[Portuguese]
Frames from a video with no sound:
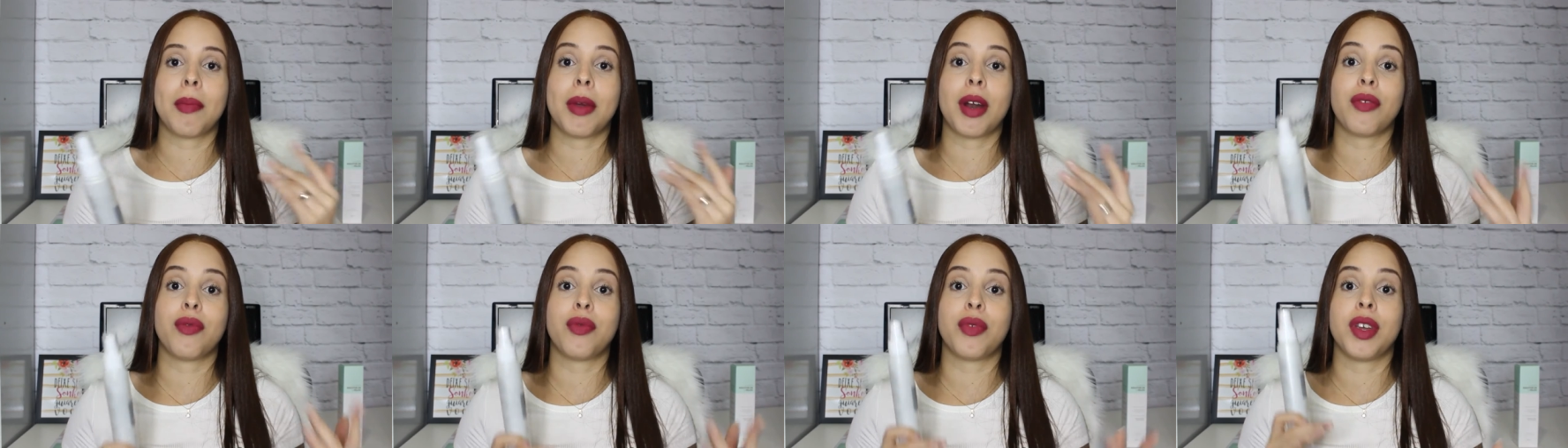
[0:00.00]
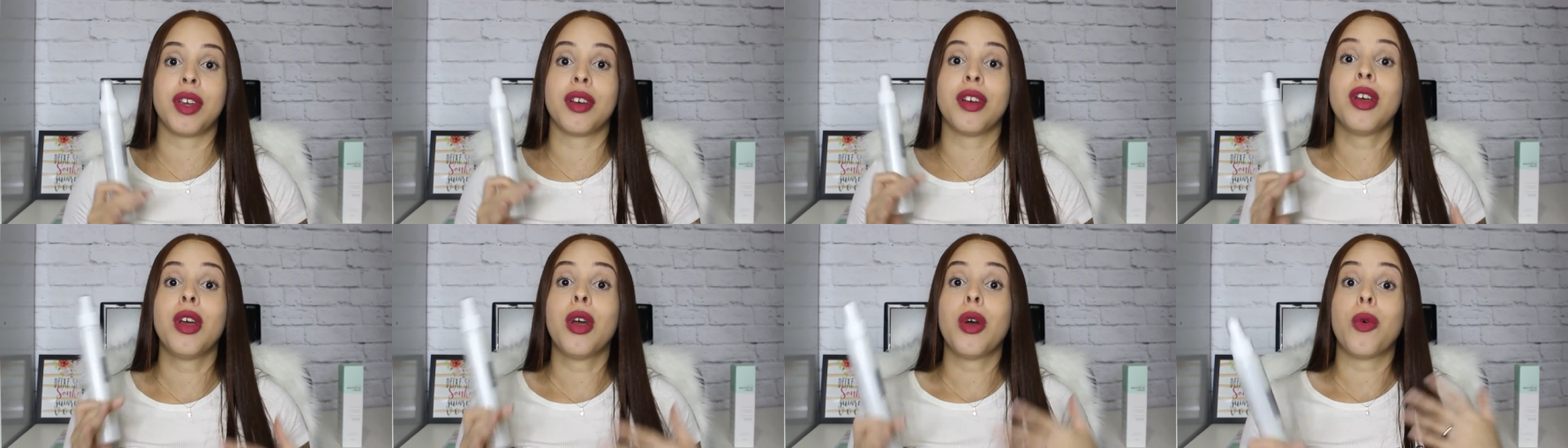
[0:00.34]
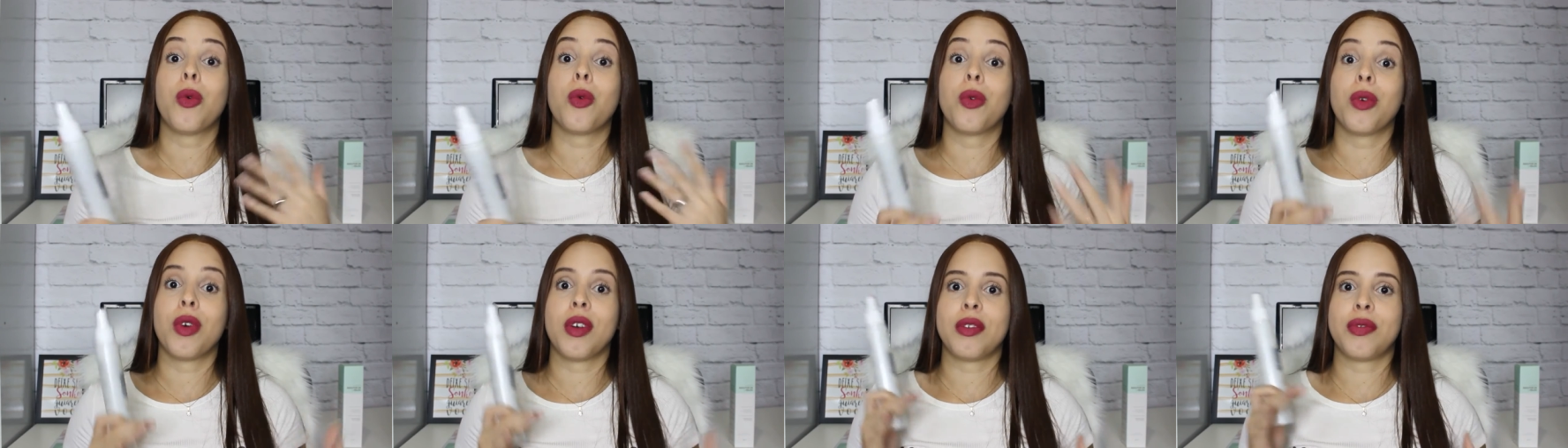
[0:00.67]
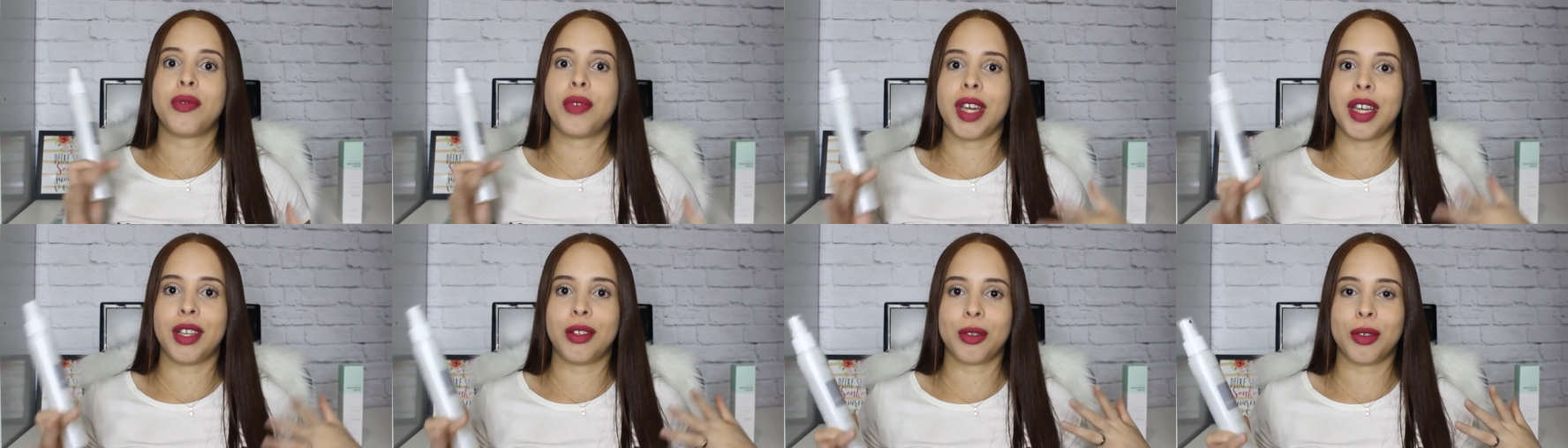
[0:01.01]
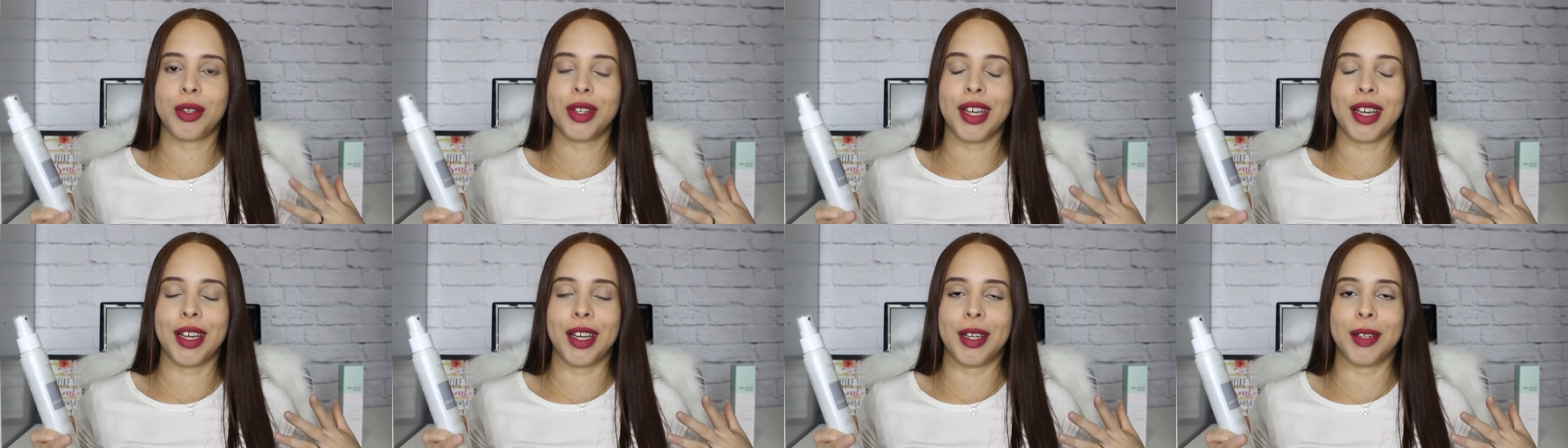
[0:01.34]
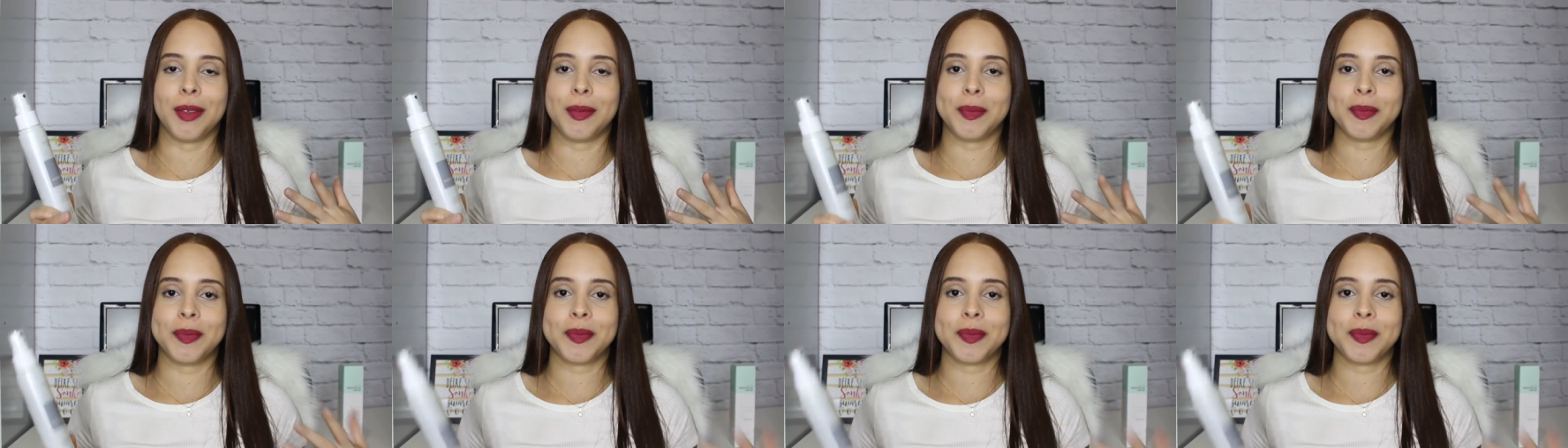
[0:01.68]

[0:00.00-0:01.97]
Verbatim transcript: para ver o efeito dele.